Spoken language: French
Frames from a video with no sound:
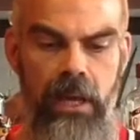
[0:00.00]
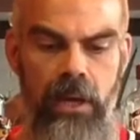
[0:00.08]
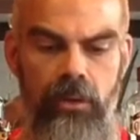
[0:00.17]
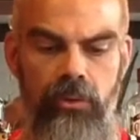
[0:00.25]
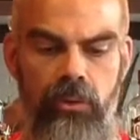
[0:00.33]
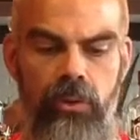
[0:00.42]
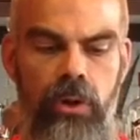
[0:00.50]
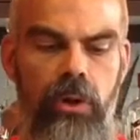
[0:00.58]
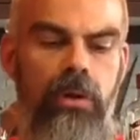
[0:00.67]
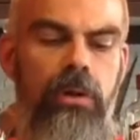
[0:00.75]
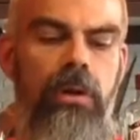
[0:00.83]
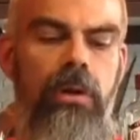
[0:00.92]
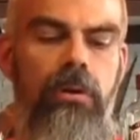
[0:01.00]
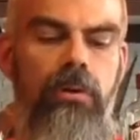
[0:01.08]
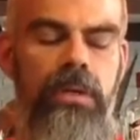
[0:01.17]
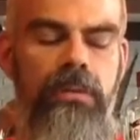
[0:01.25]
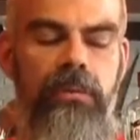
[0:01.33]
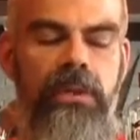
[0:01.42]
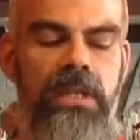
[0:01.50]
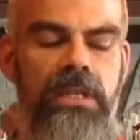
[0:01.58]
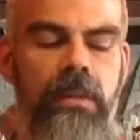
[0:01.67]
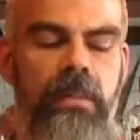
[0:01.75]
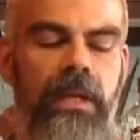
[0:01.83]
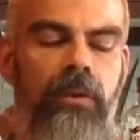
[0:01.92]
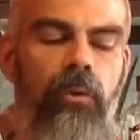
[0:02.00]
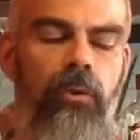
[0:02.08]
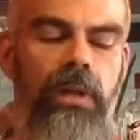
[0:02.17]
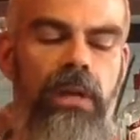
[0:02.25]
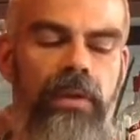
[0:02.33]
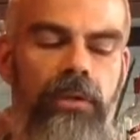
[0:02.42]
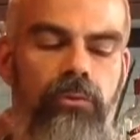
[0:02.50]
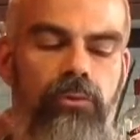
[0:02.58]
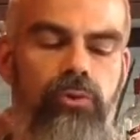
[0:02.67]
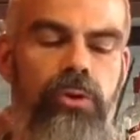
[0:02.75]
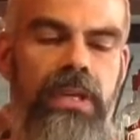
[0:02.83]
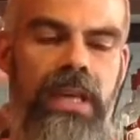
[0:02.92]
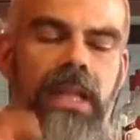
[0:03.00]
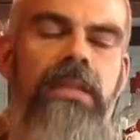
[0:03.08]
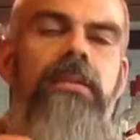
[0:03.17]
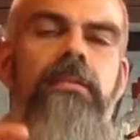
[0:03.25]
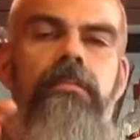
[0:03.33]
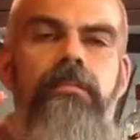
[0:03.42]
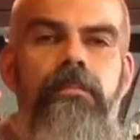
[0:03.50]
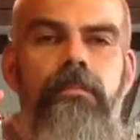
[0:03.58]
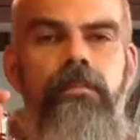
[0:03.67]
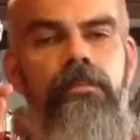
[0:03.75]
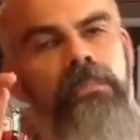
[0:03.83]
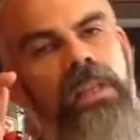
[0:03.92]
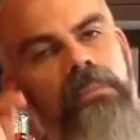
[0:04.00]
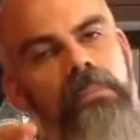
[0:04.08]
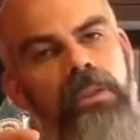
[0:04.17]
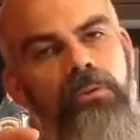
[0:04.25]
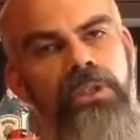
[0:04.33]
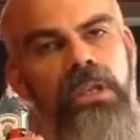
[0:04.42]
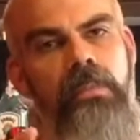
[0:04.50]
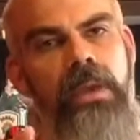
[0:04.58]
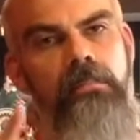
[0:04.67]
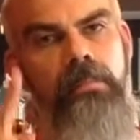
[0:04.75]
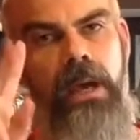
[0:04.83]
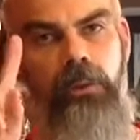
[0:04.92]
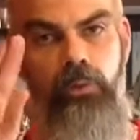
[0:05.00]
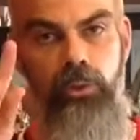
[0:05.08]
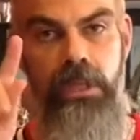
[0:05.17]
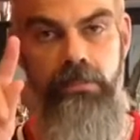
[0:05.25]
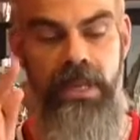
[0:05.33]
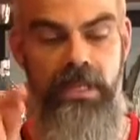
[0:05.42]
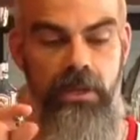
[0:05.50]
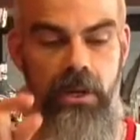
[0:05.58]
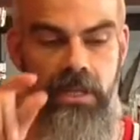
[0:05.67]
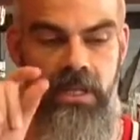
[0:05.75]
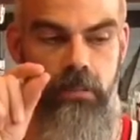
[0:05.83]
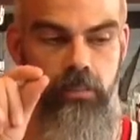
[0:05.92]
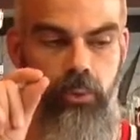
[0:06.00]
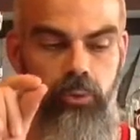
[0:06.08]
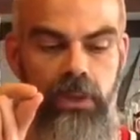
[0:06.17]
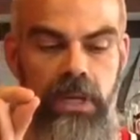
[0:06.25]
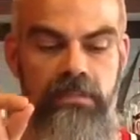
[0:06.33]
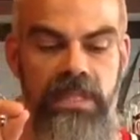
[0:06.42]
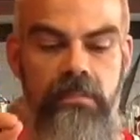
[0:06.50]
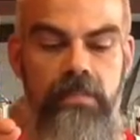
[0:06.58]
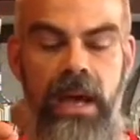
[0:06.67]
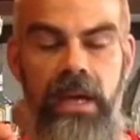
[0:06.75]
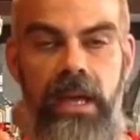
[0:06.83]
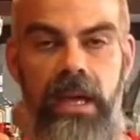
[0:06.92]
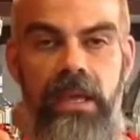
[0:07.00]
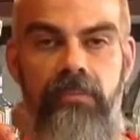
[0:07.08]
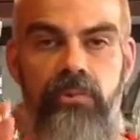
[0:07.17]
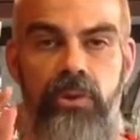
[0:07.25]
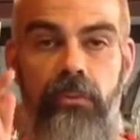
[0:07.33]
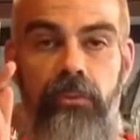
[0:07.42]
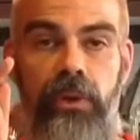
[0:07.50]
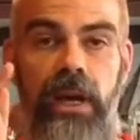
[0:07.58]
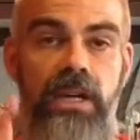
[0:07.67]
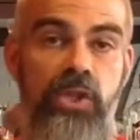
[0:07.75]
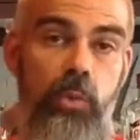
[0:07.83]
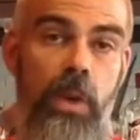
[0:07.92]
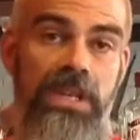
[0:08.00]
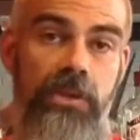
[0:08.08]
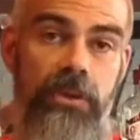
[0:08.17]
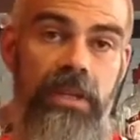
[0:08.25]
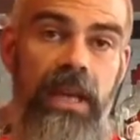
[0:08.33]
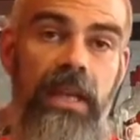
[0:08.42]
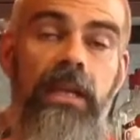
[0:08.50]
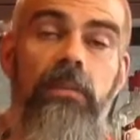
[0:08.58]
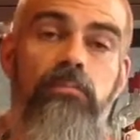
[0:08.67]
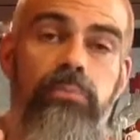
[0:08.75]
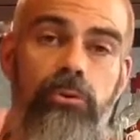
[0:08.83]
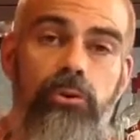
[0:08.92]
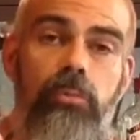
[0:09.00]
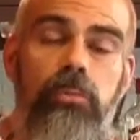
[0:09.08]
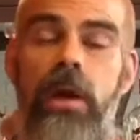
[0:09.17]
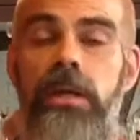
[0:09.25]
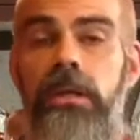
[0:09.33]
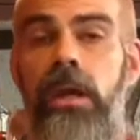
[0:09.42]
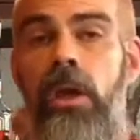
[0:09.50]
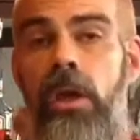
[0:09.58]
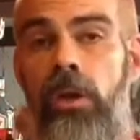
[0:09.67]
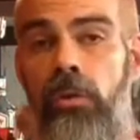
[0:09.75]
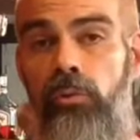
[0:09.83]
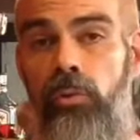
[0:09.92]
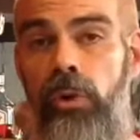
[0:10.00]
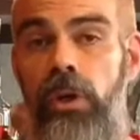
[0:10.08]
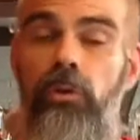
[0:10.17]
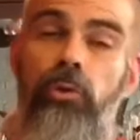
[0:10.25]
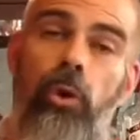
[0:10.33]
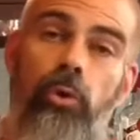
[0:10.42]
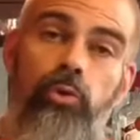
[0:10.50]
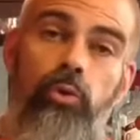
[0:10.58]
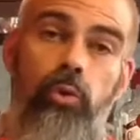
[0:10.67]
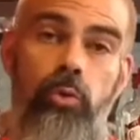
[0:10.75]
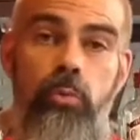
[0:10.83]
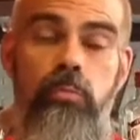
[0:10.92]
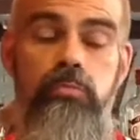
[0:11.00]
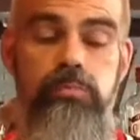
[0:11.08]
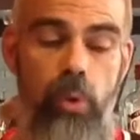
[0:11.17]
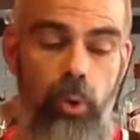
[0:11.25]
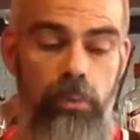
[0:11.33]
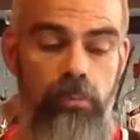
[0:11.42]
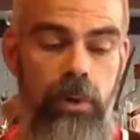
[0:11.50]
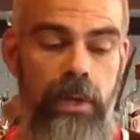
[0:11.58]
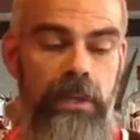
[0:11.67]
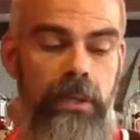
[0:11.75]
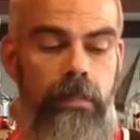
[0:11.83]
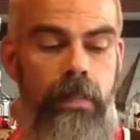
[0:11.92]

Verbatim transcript: Donc, au niveau des diamètres, on avait donc du 4 mm de diamètre par 2 d'épaisseur. C'est pour toutes les petites barrières. Il vous en faudra 64 pour deux boîtes, donc 32 pour une boîte.